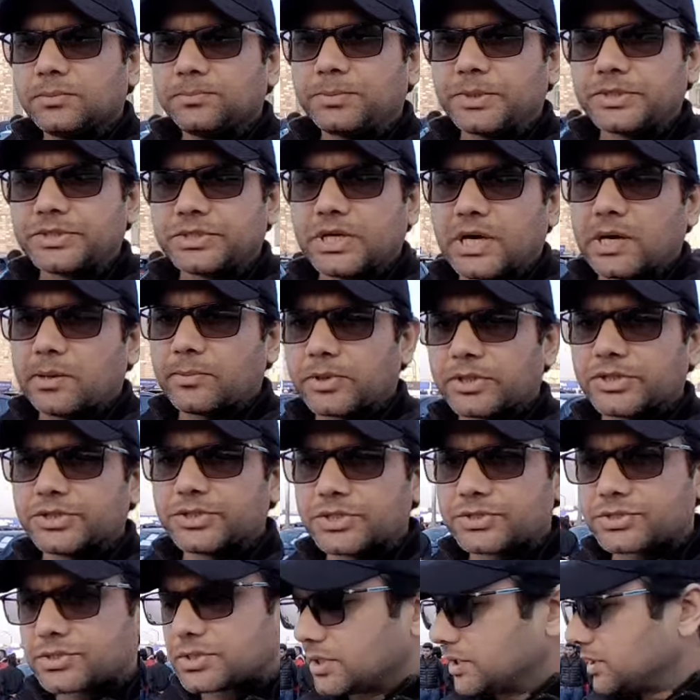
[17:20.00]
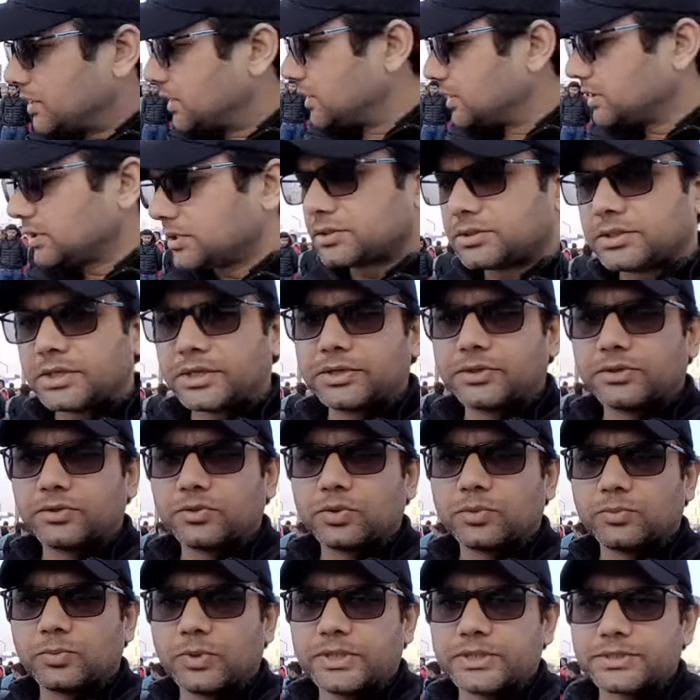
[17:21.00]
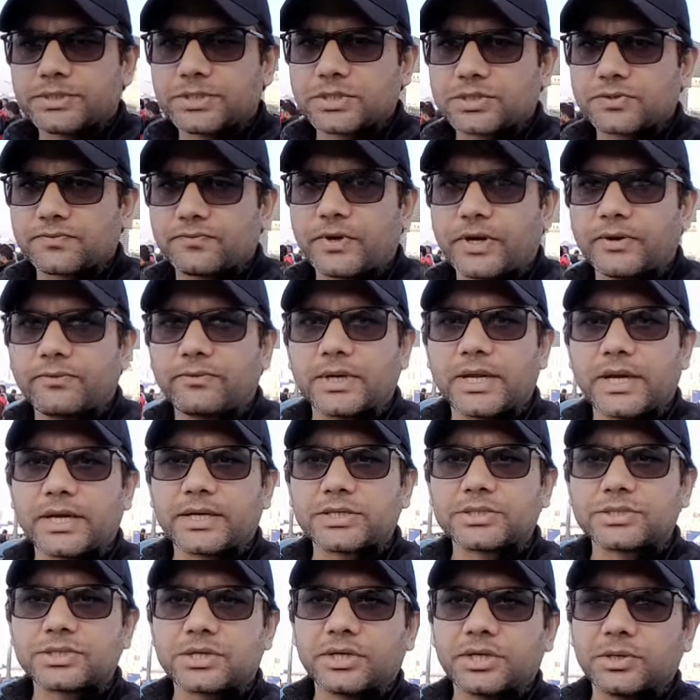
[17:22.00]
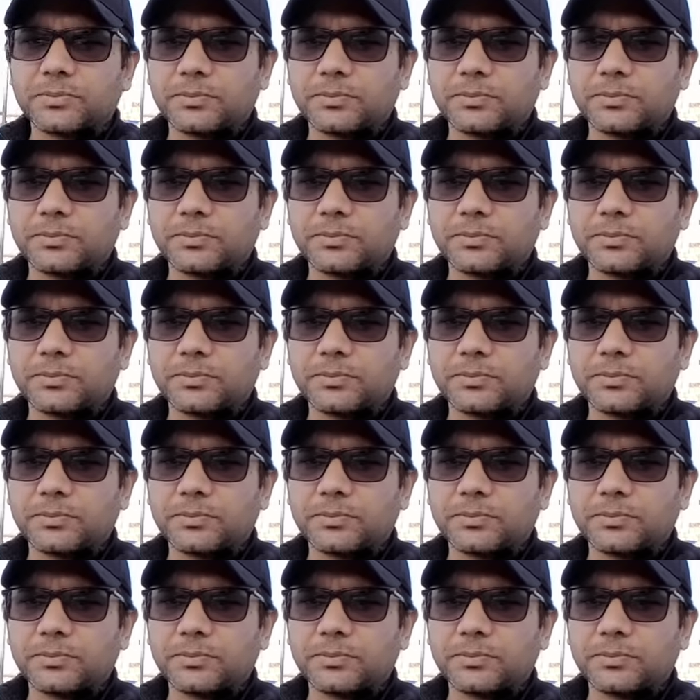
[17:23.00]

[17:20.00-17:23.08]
पंजाब रजिस्टर्ड 32.65 लाख इसके